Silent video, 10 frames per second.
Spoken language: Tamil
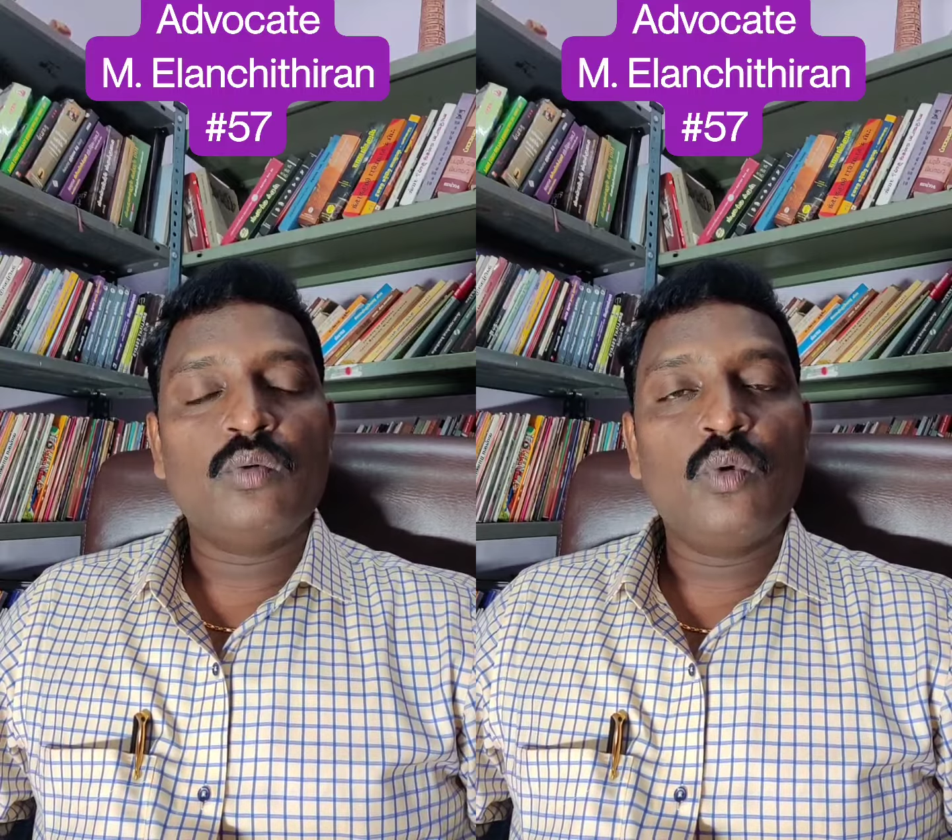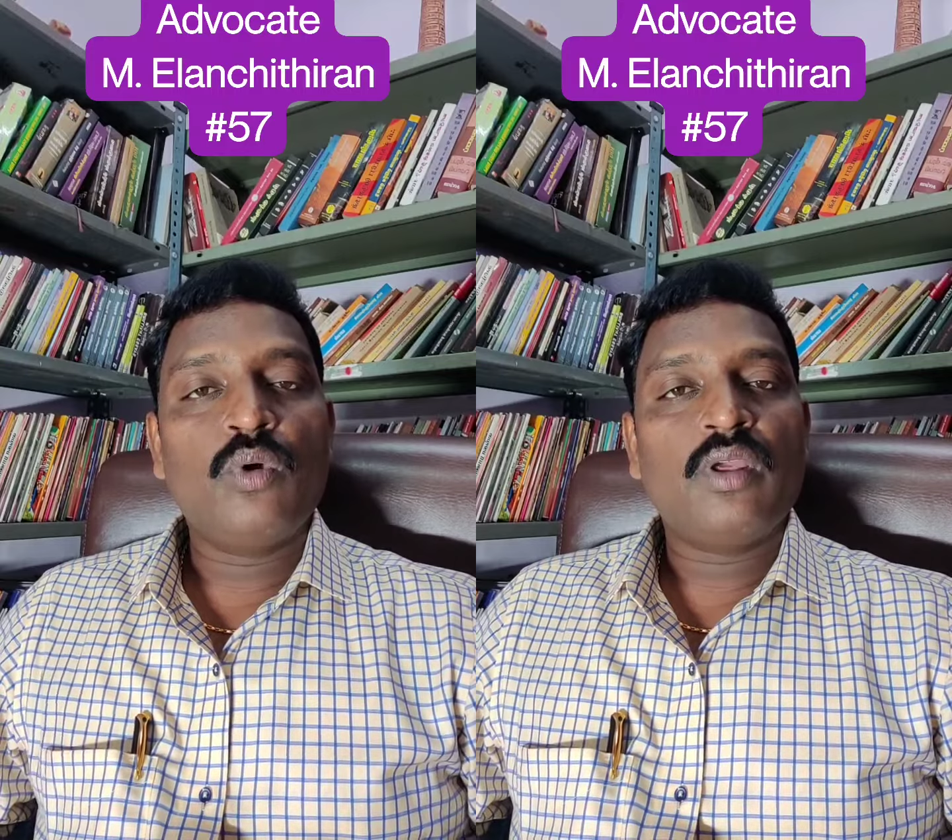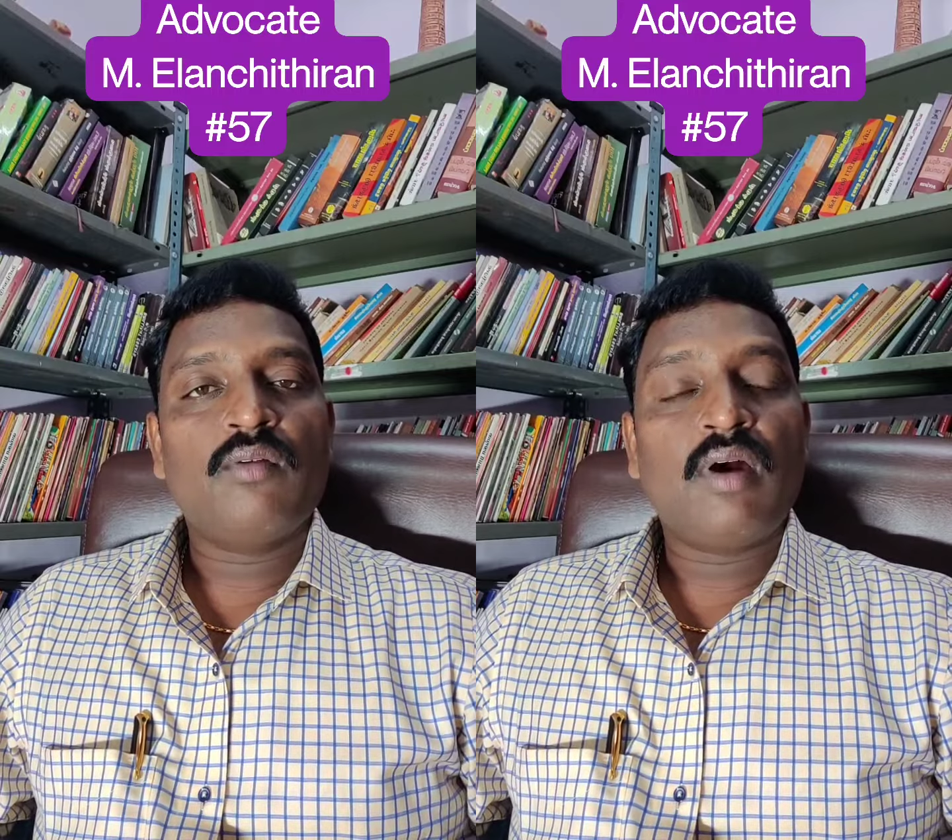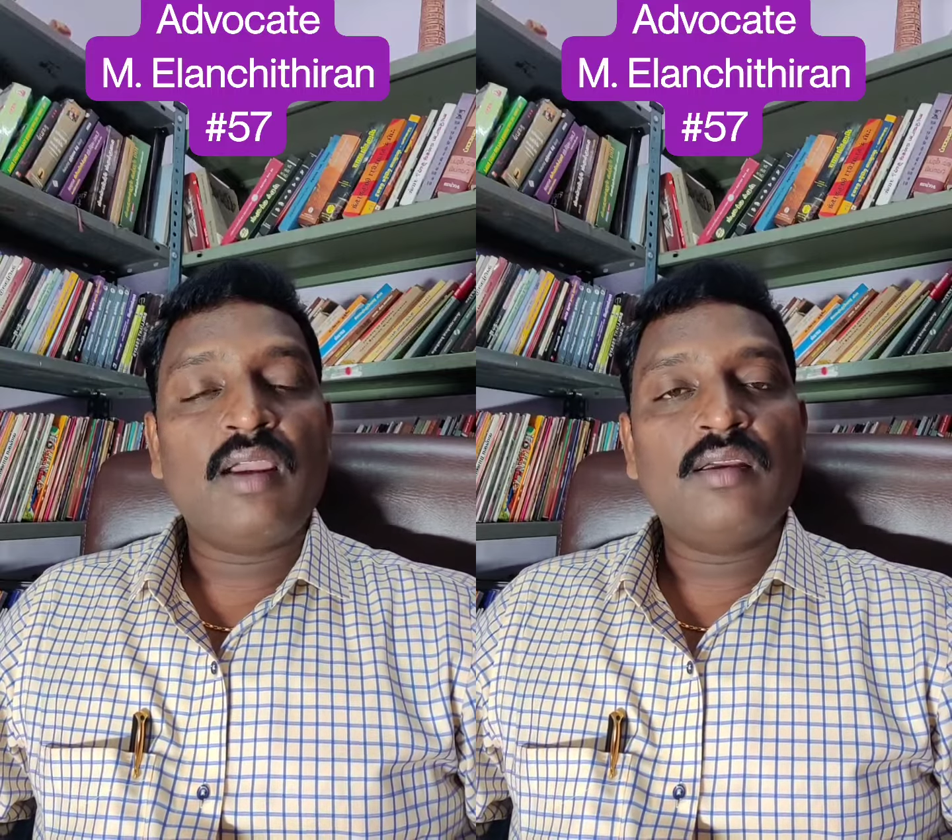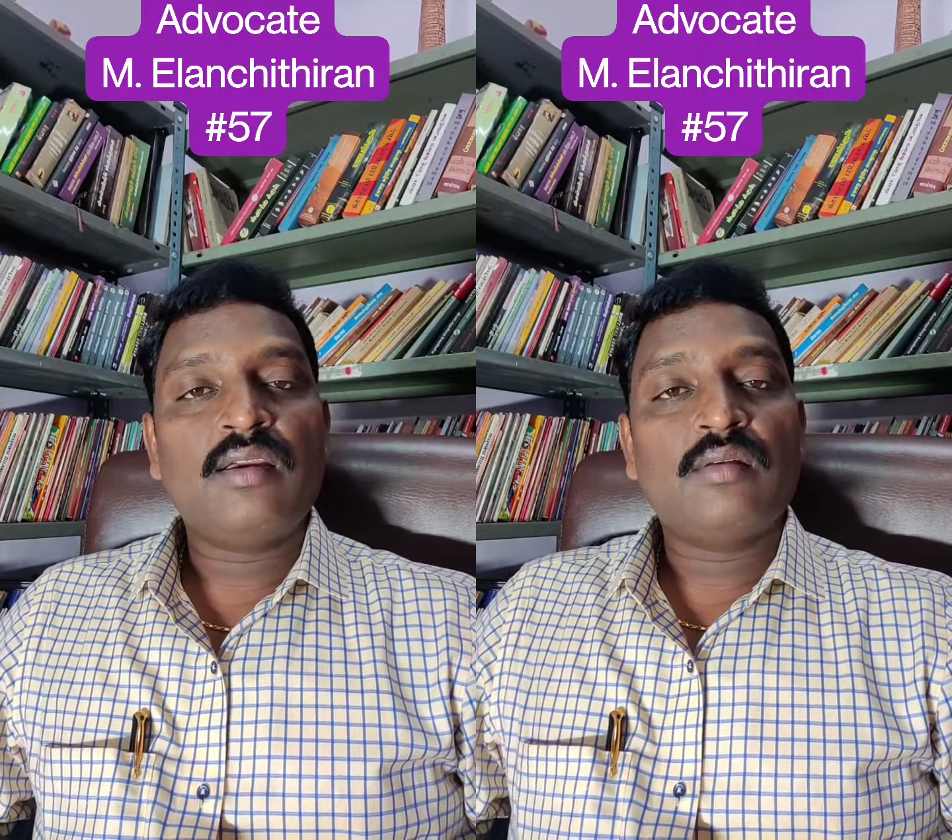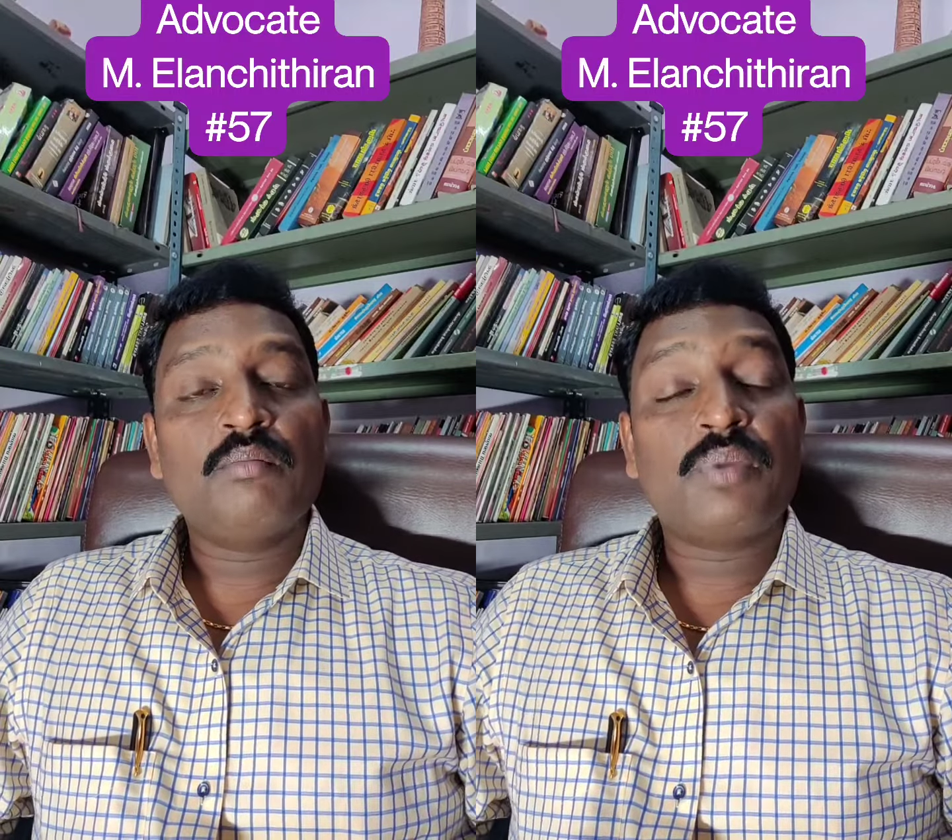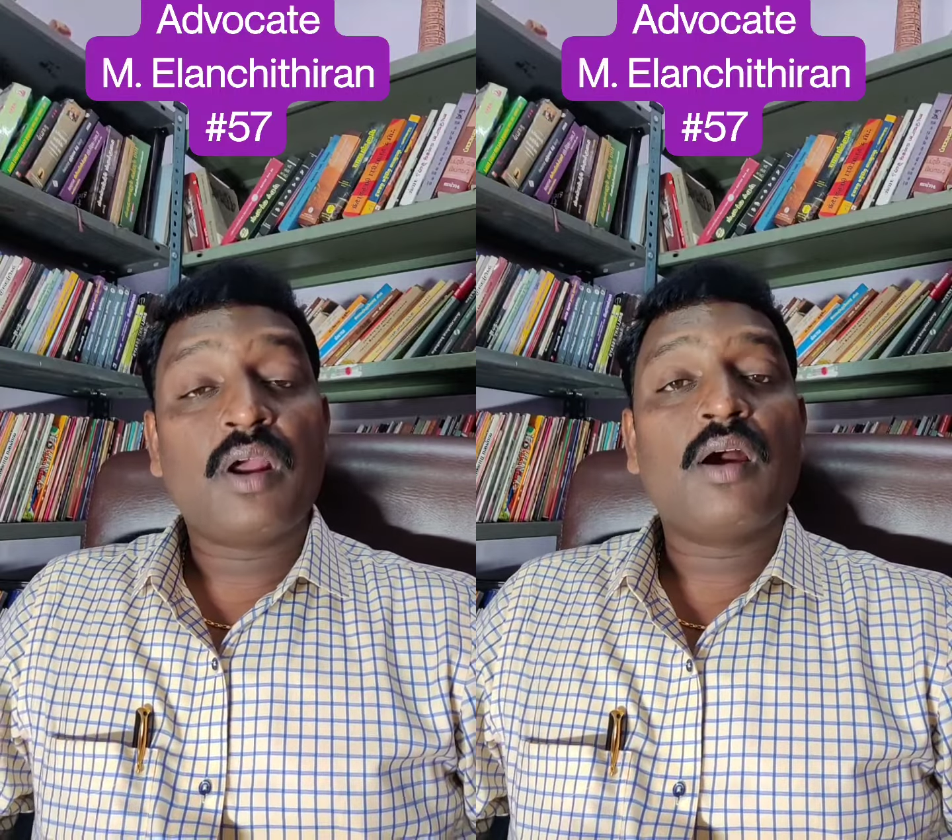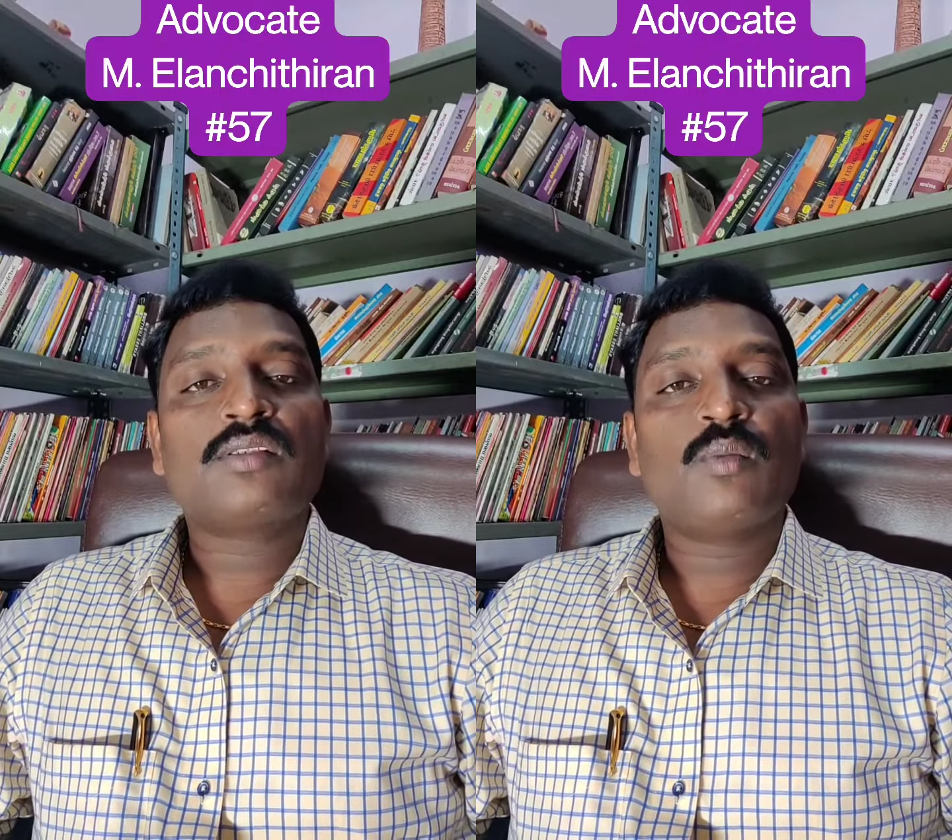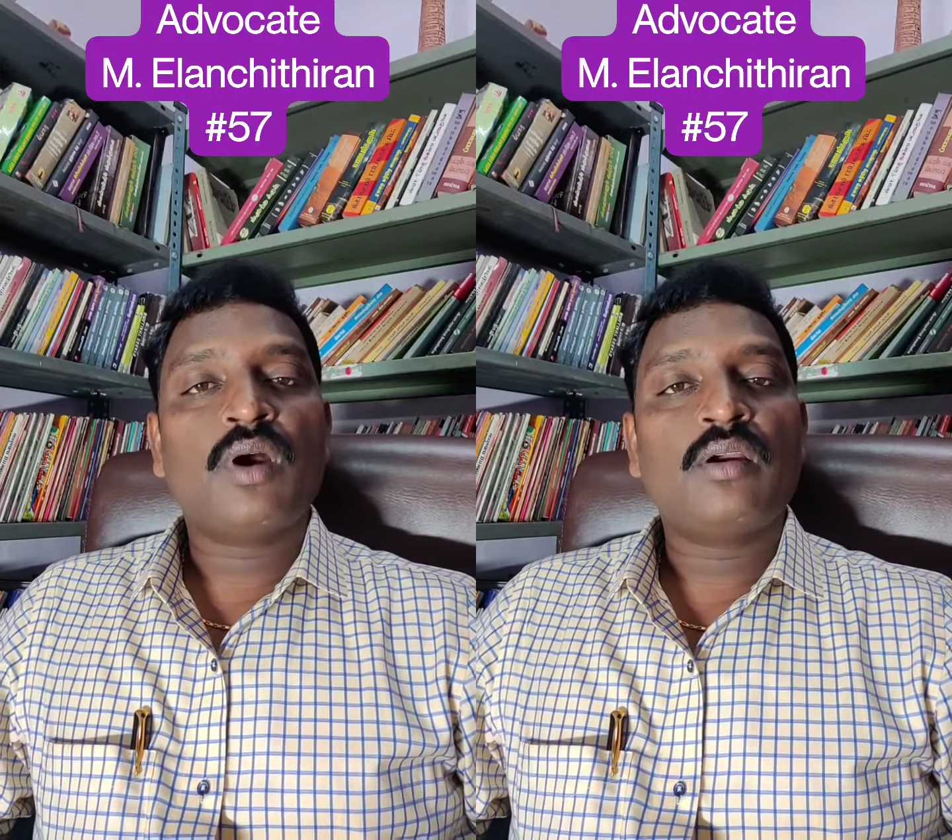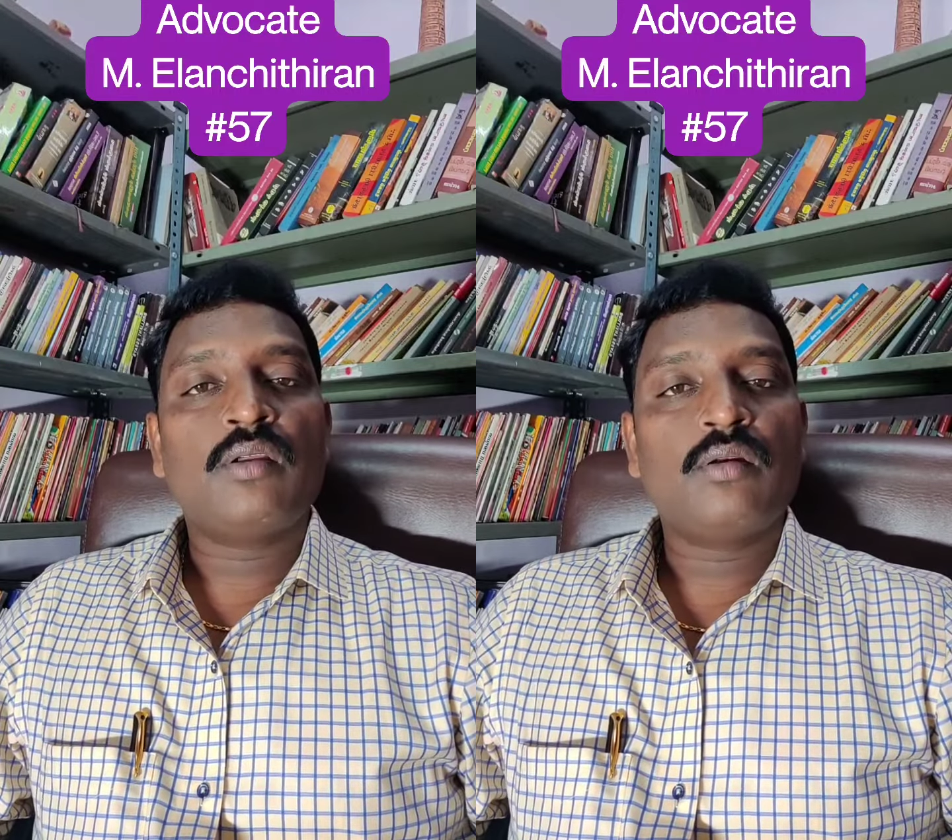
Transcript: உங்களுடைய வாழ்க்கையும் பிரகாசமாக